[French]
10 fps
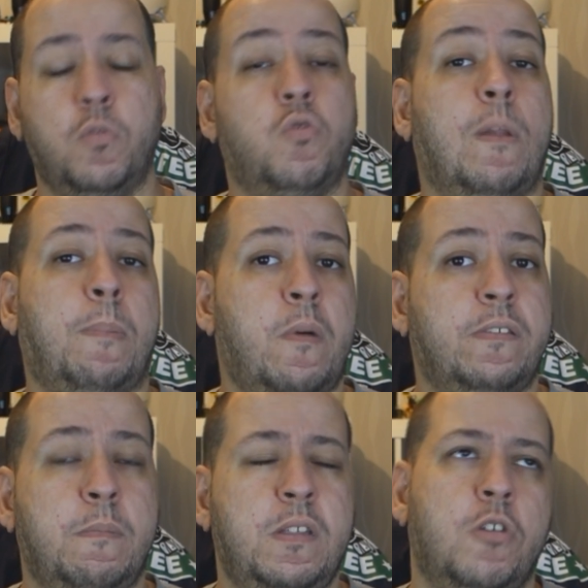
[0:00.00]
Donc pour
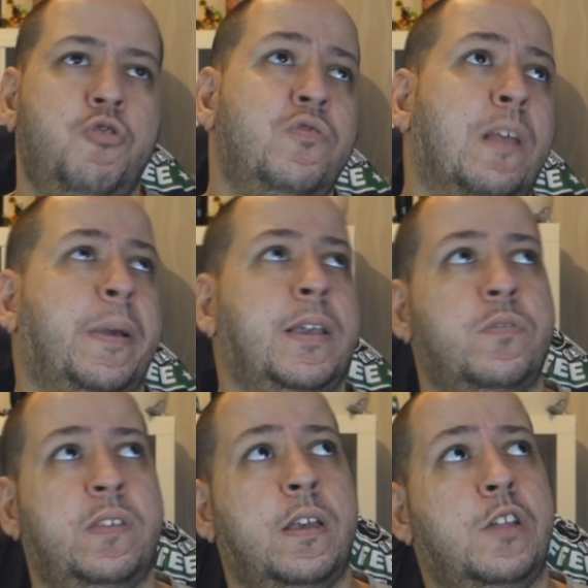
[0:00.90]
moi c'est Beetlejuice, après il y
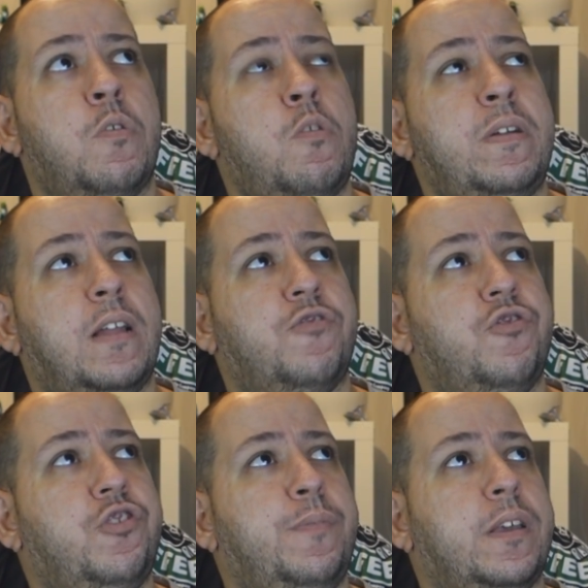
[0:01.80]
a aussi Edouard Romain
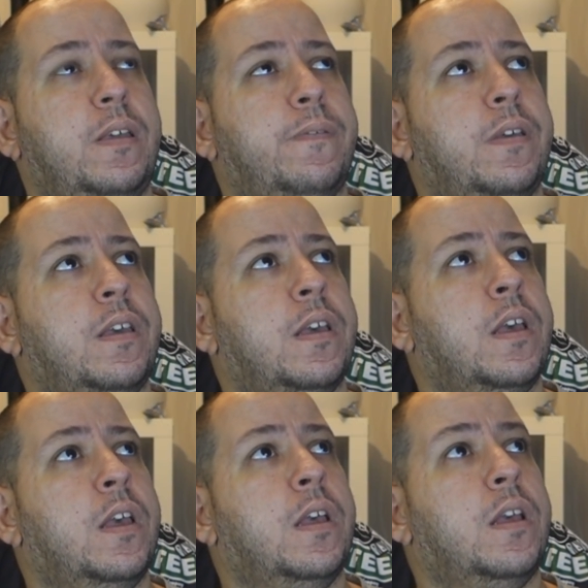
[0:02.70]
d'Argent que j'ai bien kiffé.
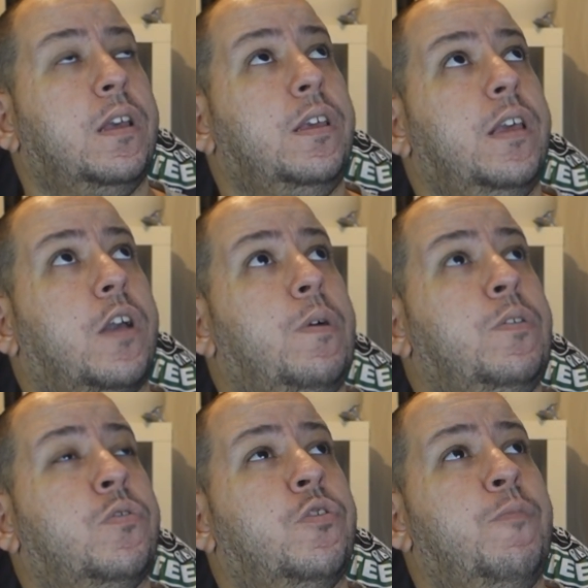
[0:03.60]
Il y a
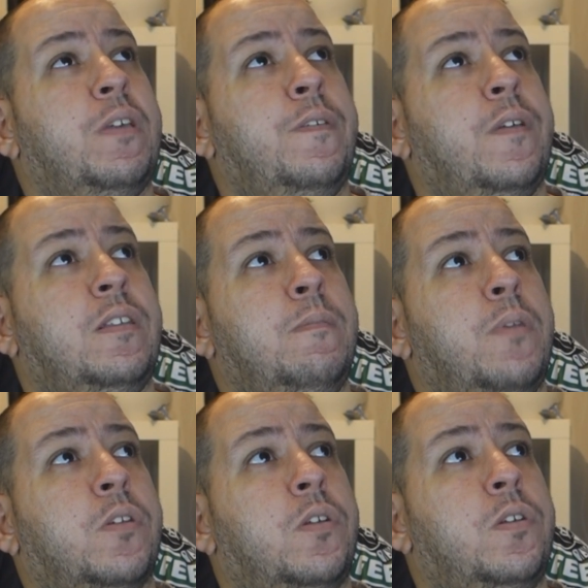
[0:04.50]
quoi d'autre que j'ai bien kiffé avec Kim
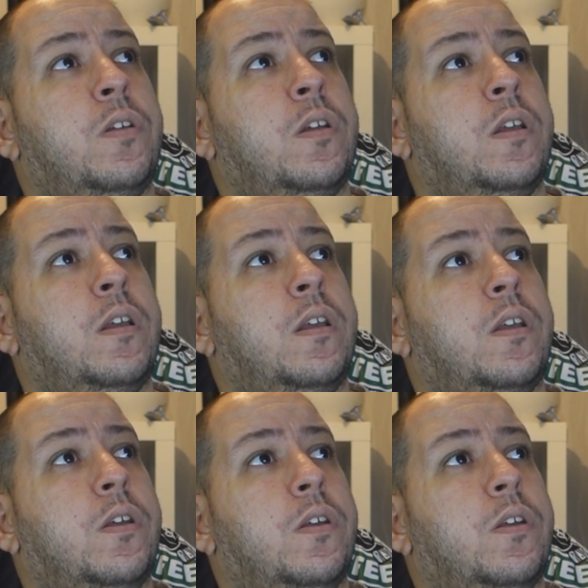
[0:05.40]
Burton
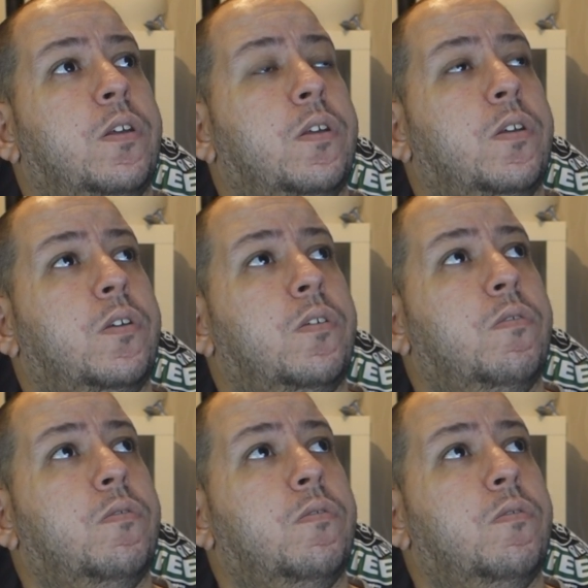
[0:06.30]
euh...